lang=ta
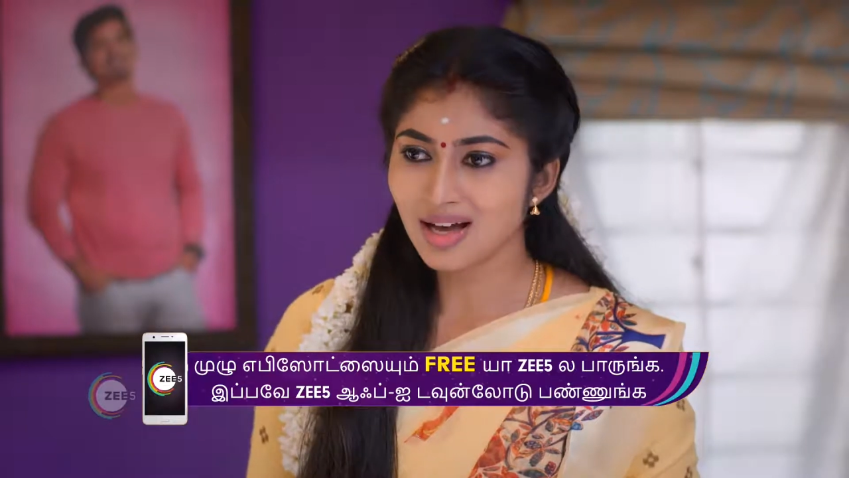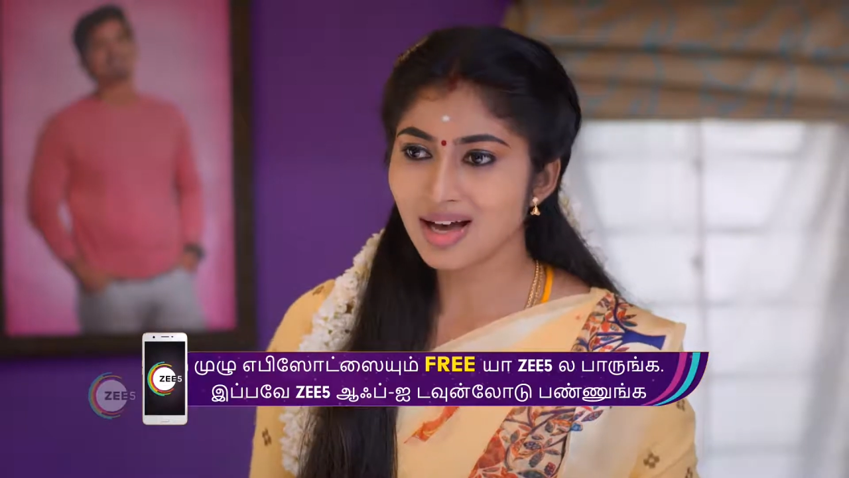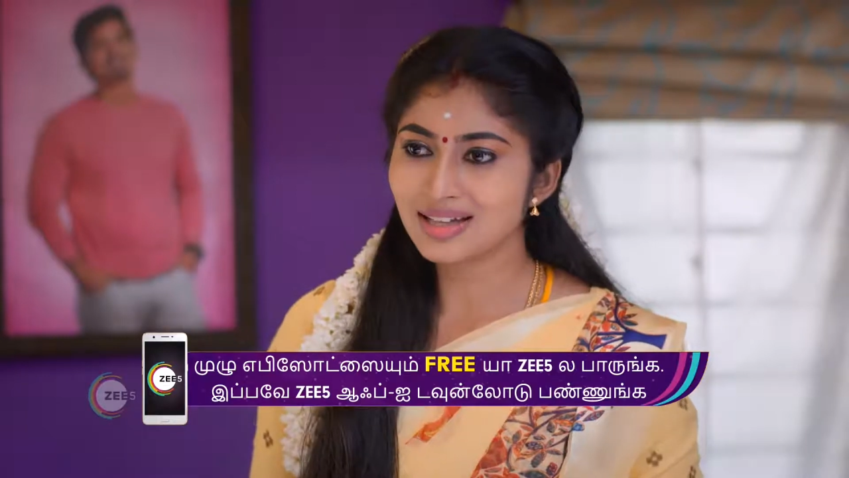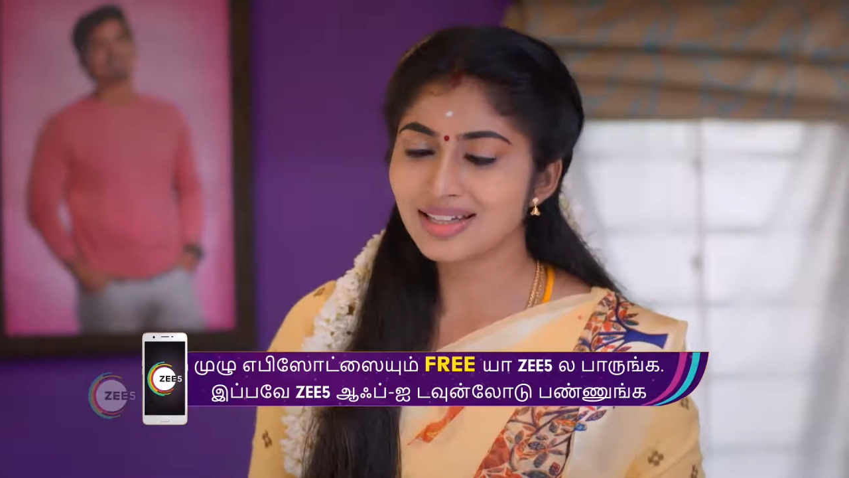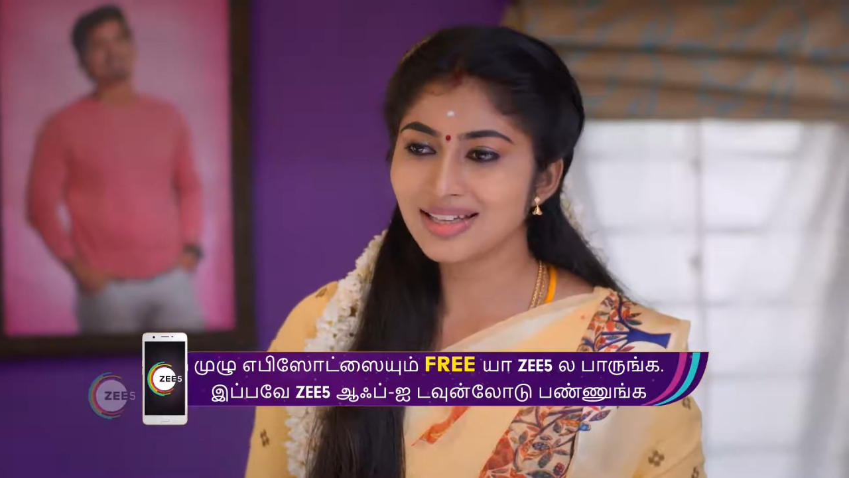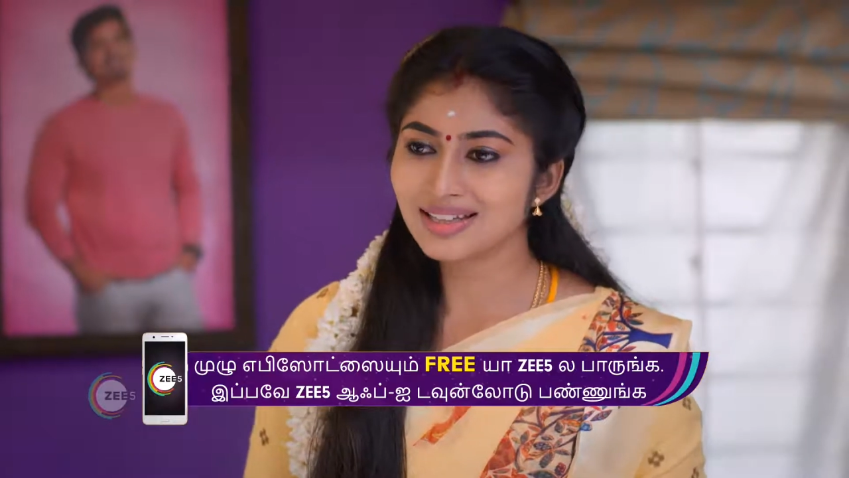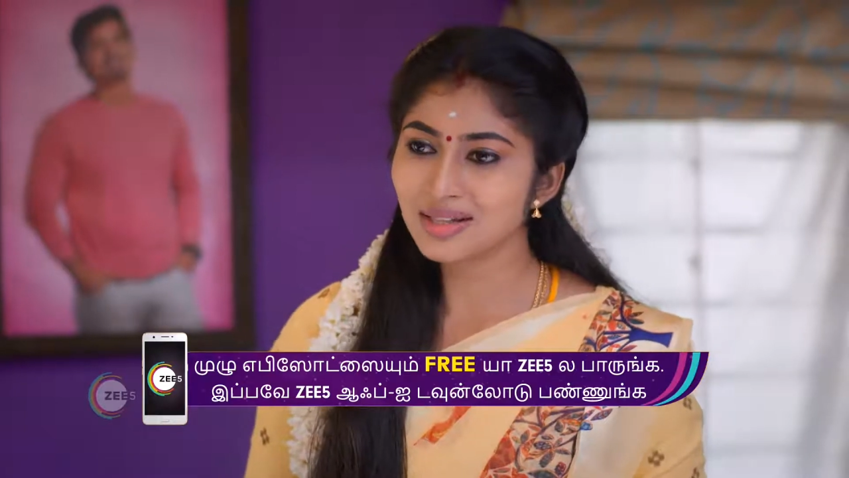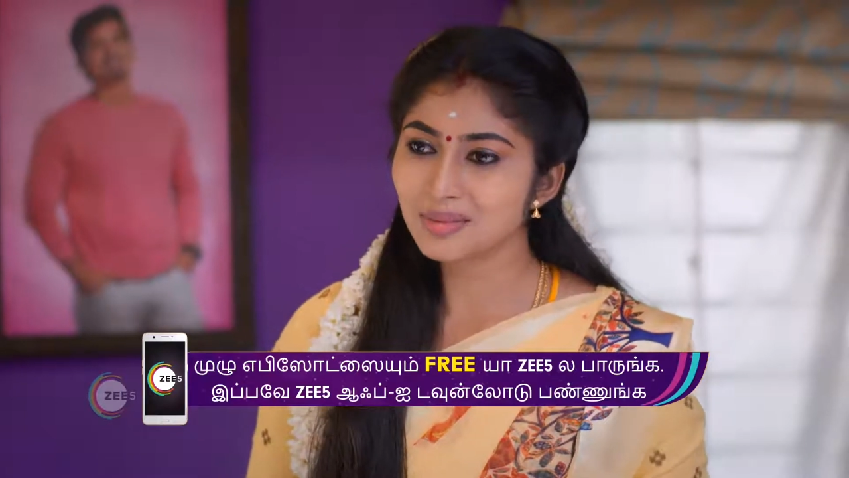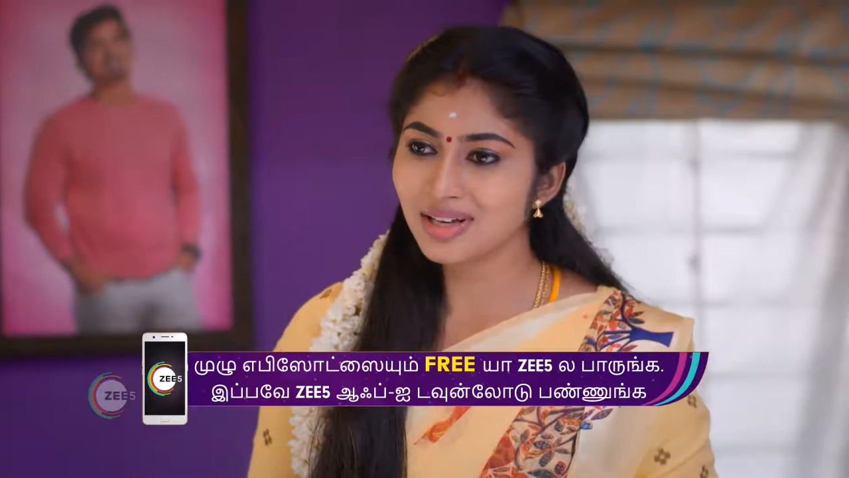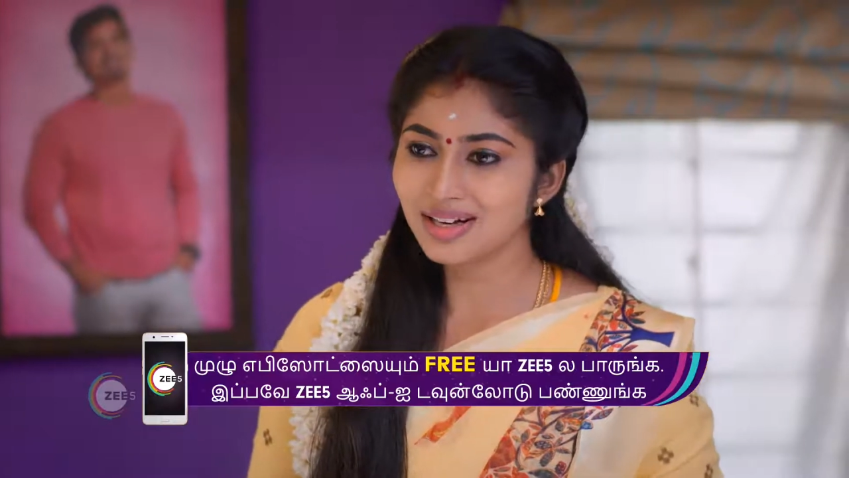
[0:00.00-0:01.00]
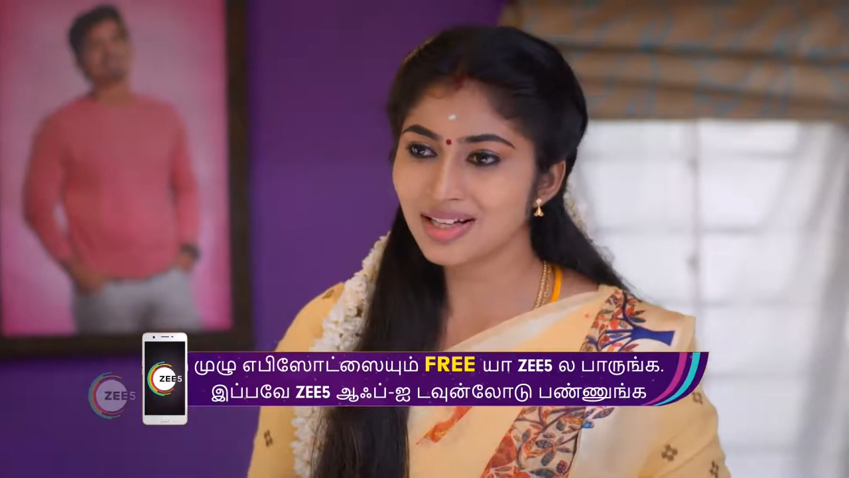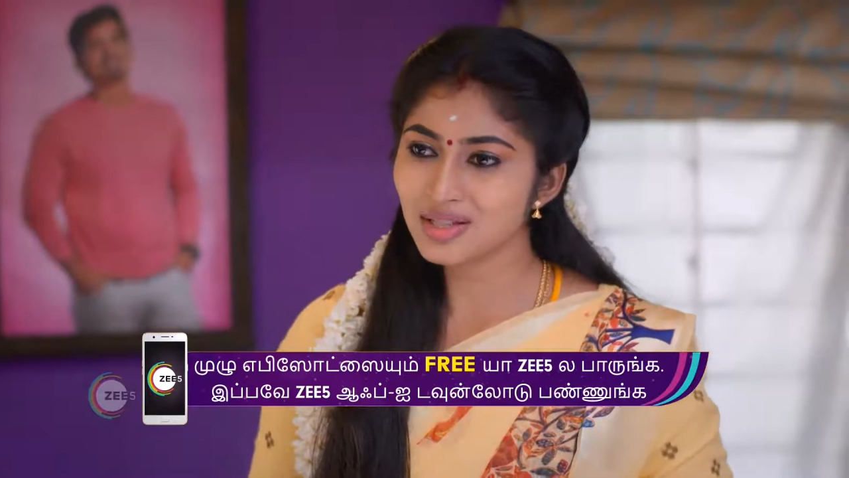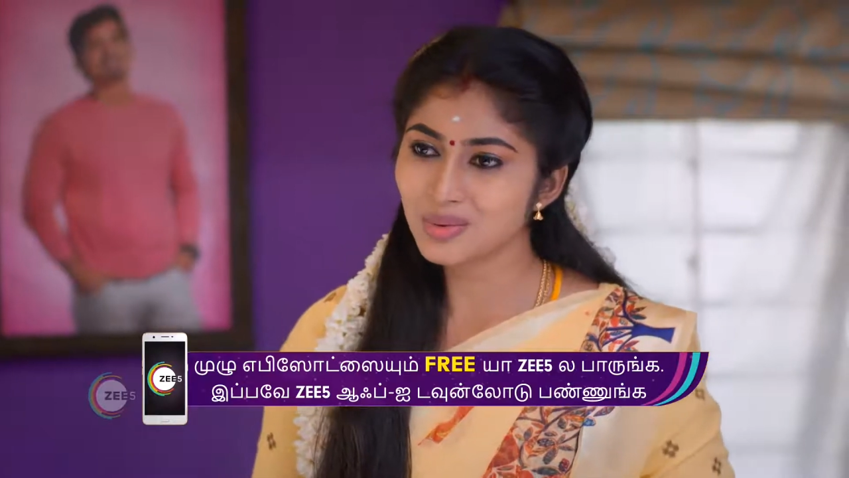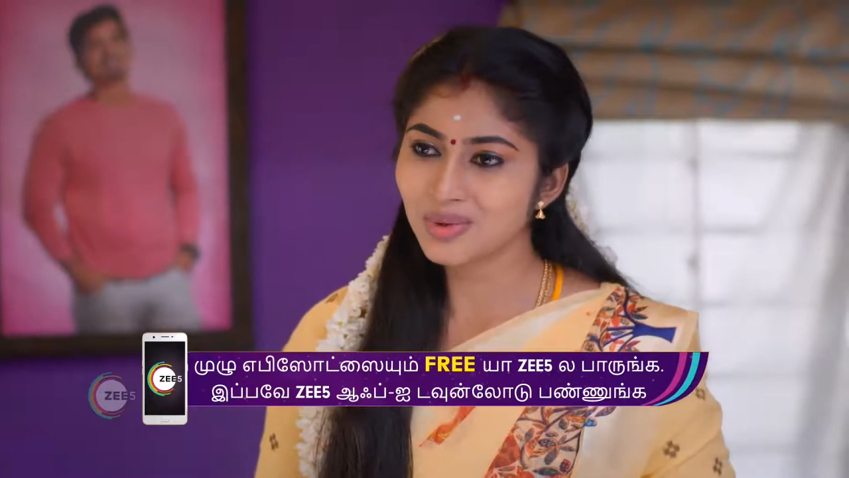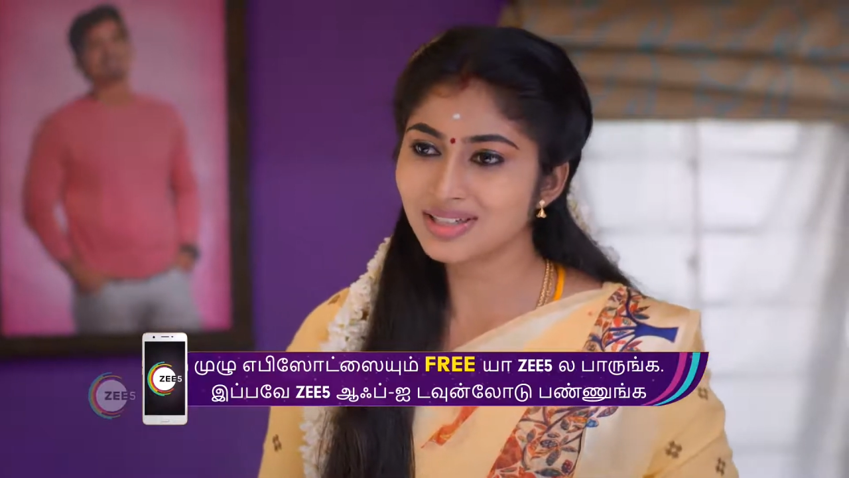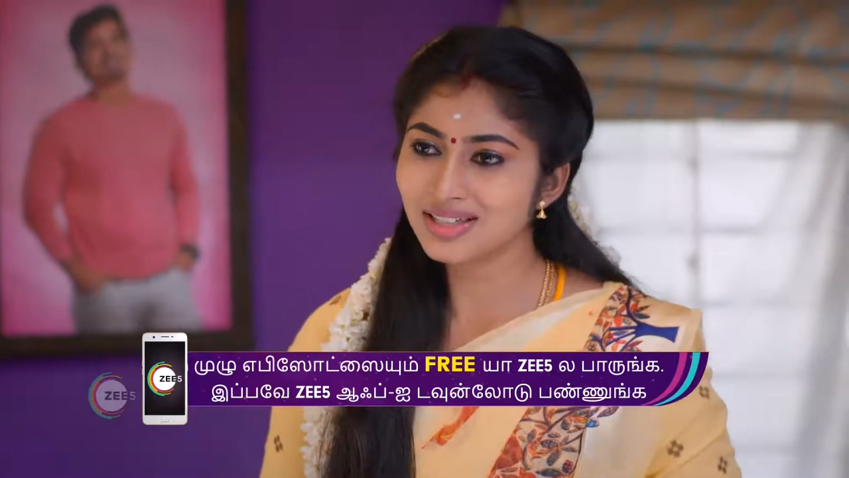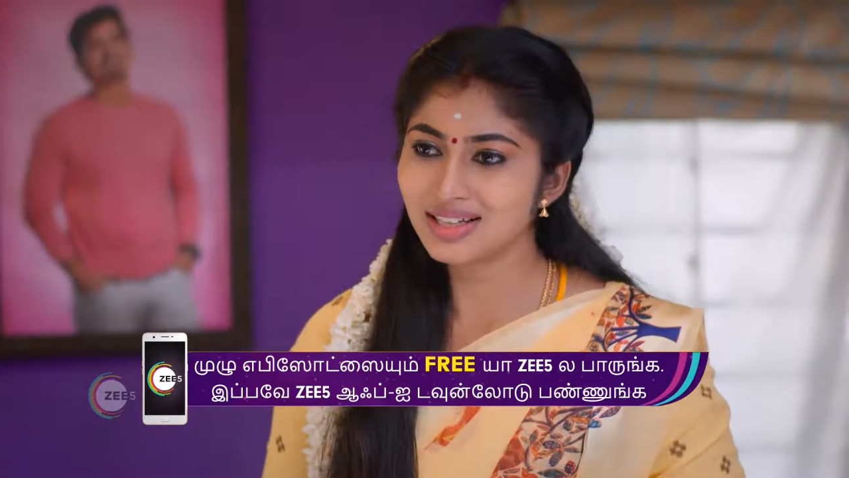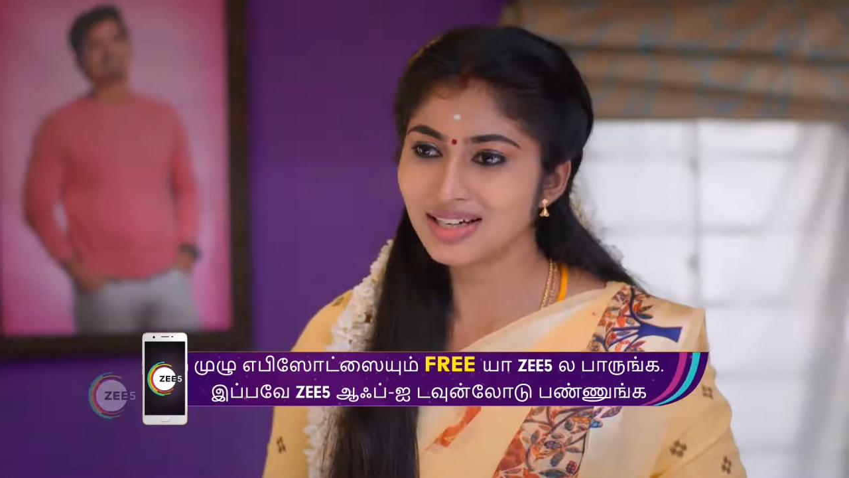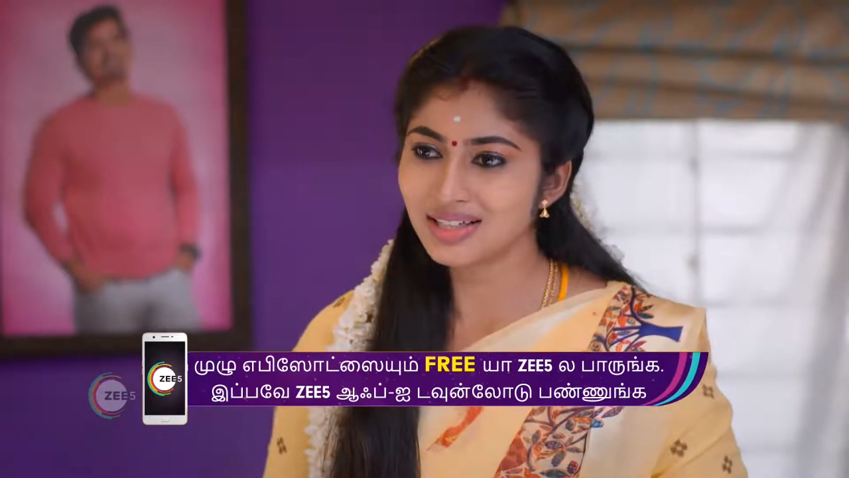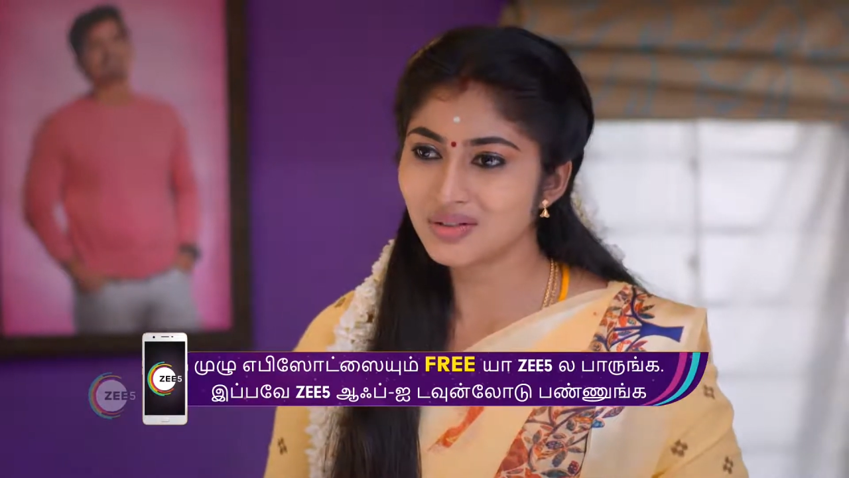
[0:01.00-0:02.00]
அதுக்கேற்ற மாதிரி நான்
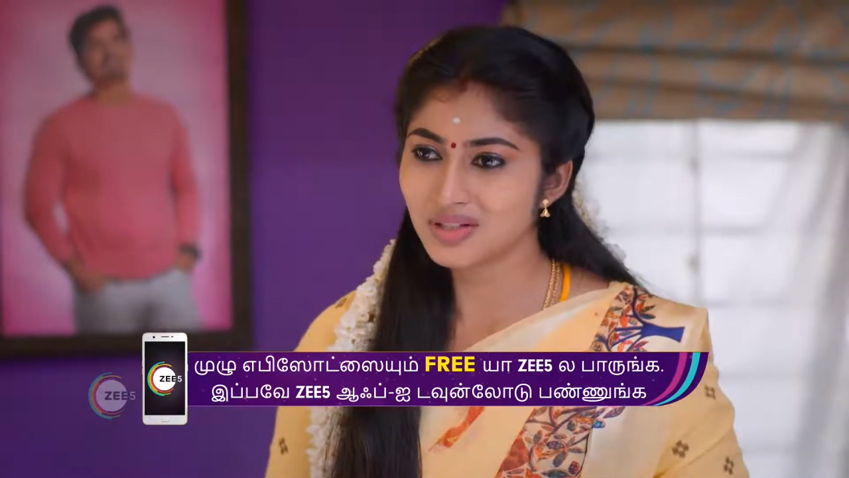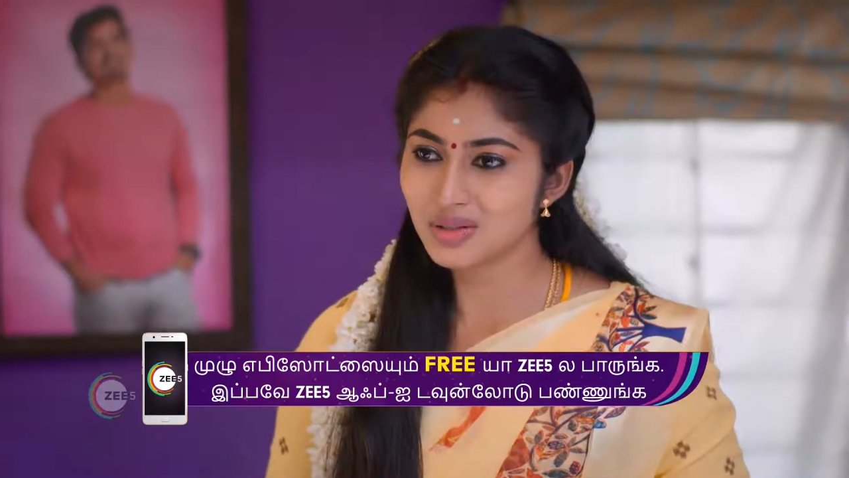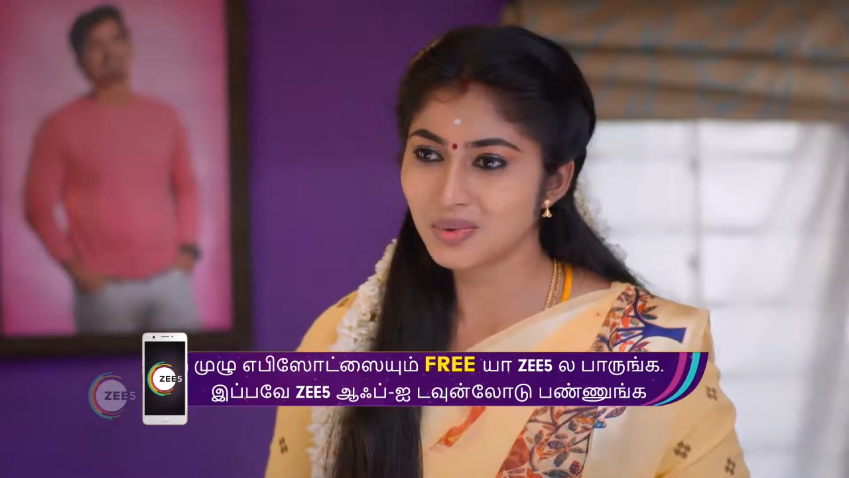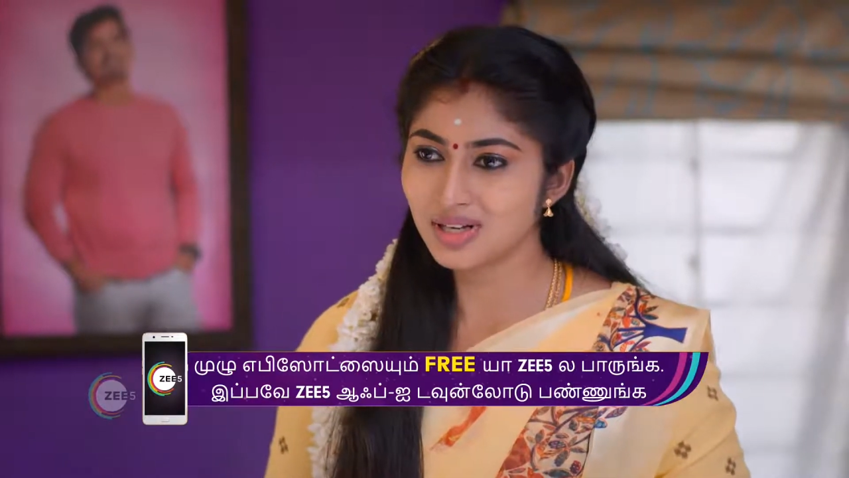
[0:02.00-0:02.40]
ஸ்வெட்டர்லாம் எடுத்து